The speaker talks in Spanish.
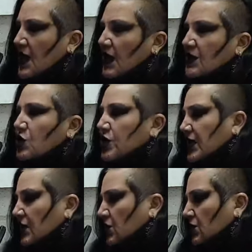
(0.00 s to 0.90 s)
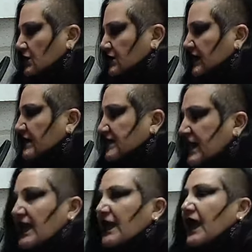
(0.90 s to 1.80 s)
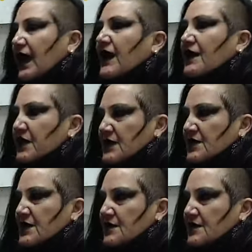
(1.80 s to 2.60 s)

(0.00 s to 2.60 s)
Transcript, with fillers: Yo quiero decir claramente